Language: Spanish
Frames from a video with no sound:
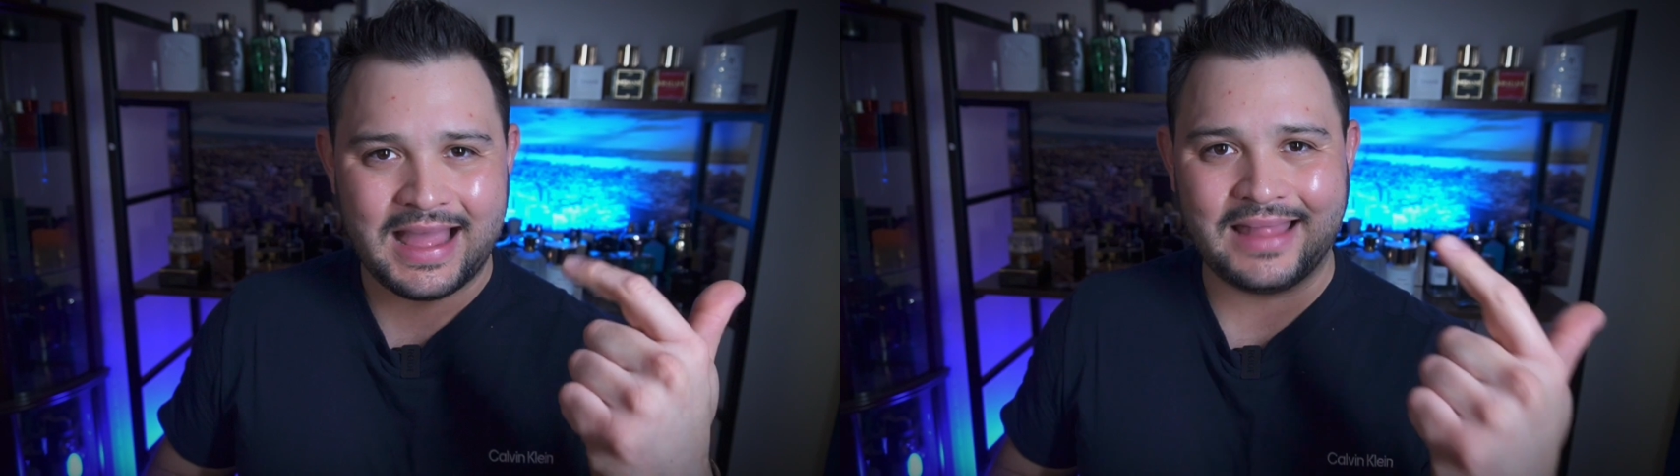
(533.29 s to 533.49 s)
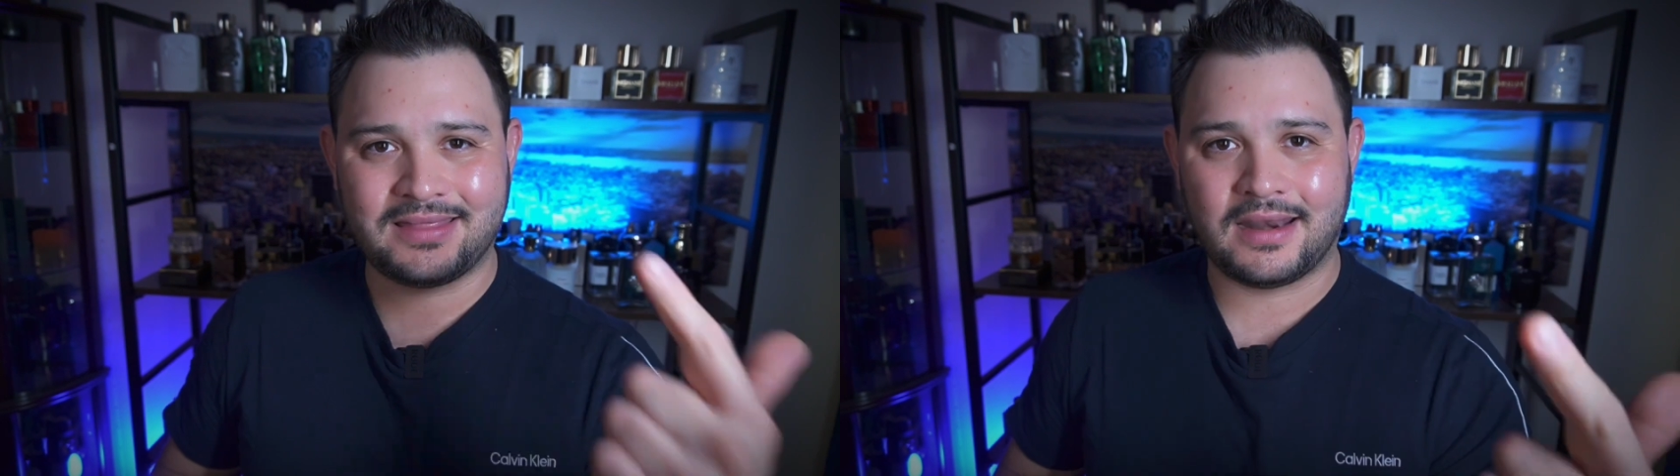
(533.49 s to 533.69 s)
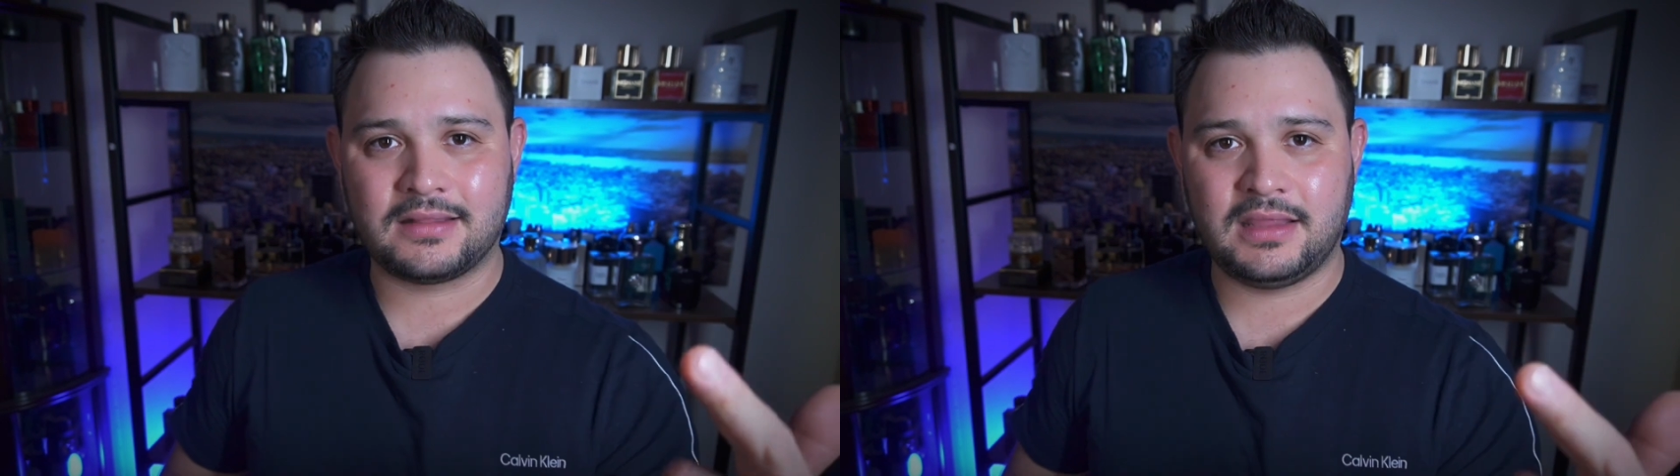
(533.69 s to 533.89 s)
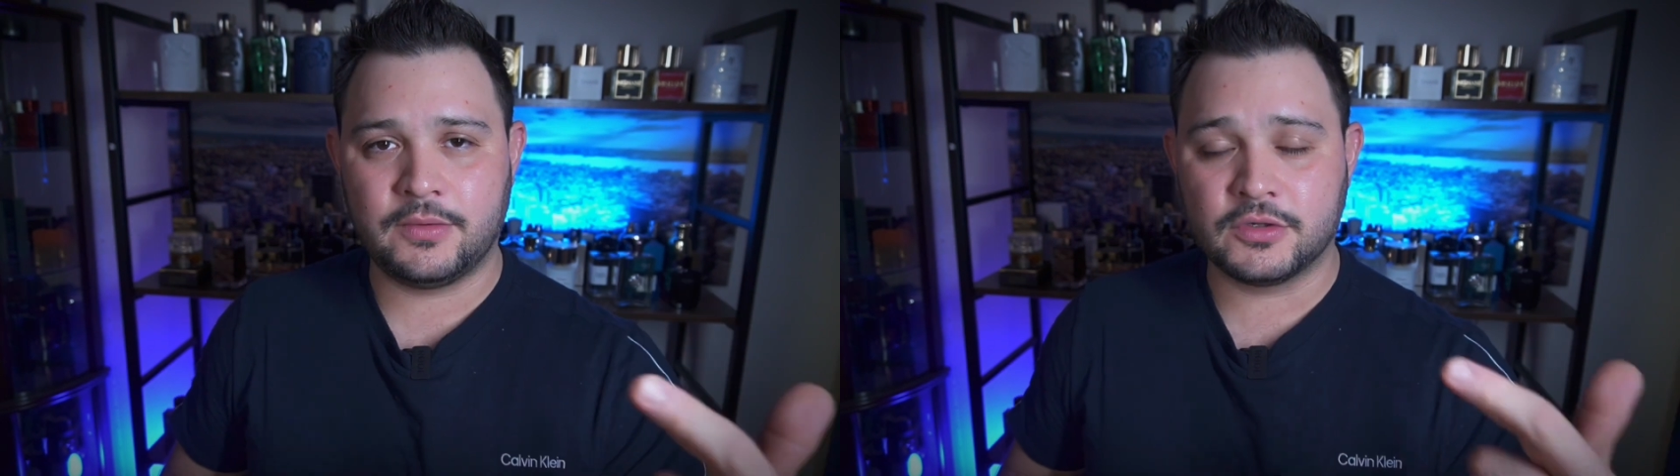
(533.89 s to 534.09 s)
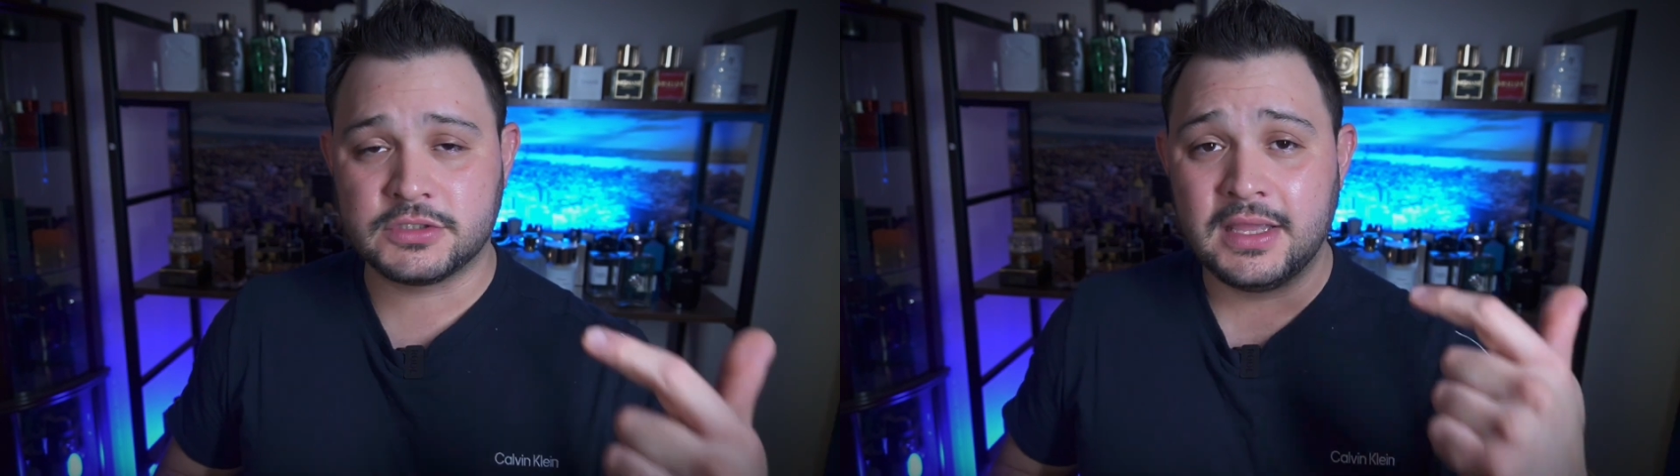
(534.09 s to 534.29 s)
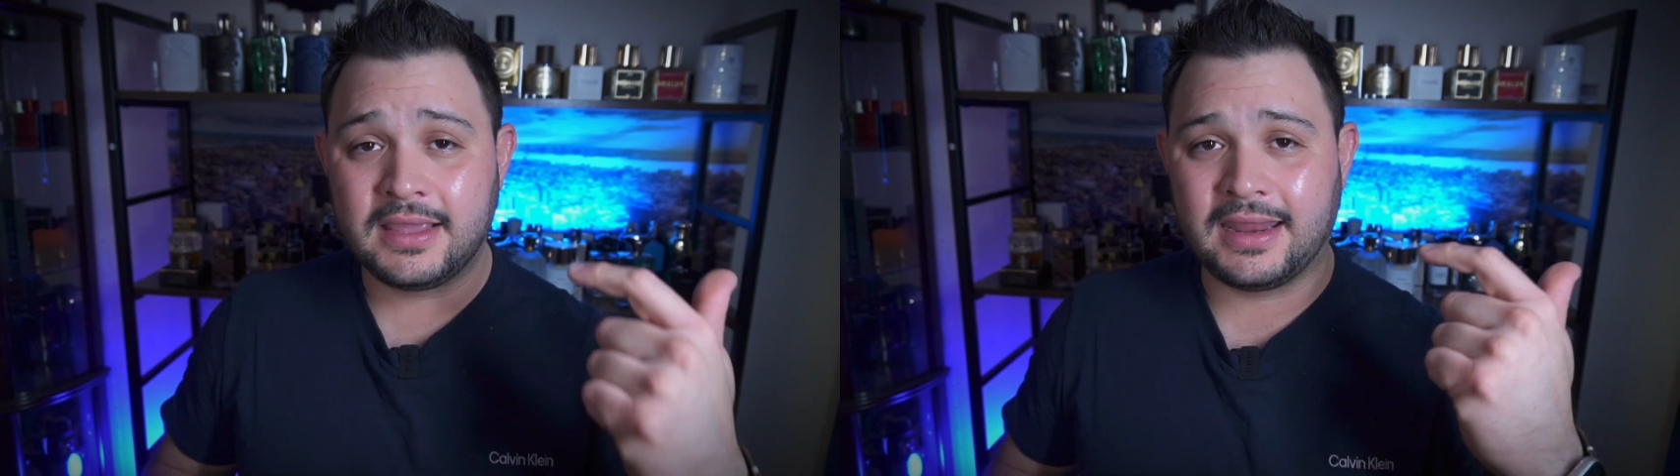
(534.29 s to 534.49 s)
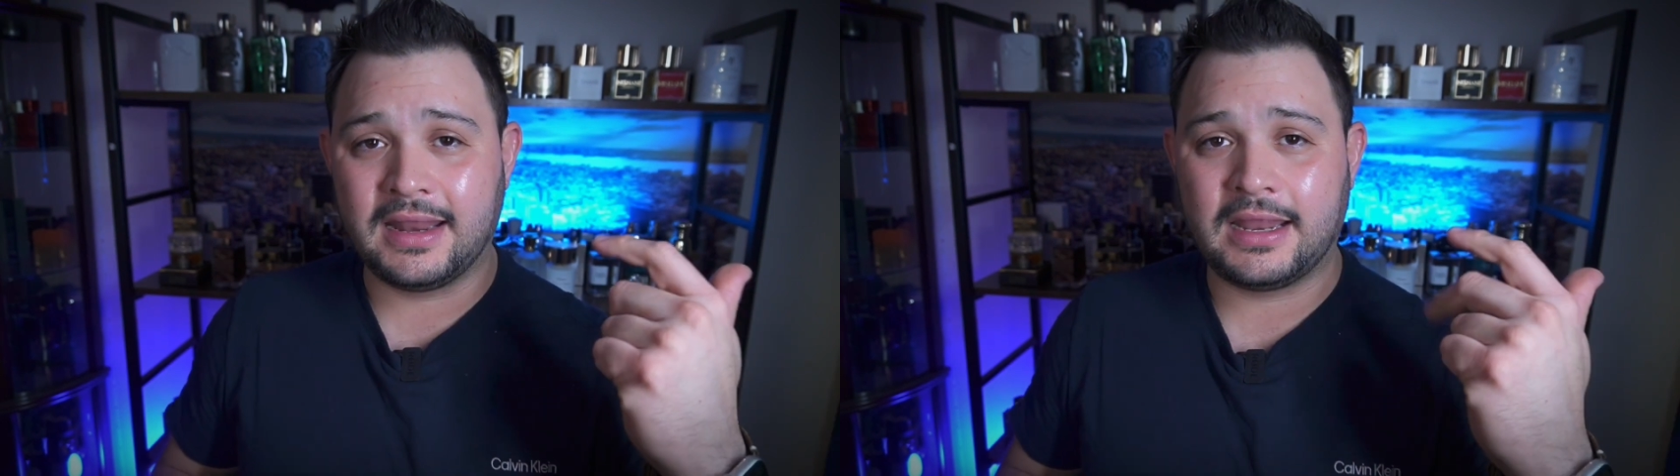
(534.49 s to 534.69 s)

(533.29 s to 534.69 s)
atractivos, quieren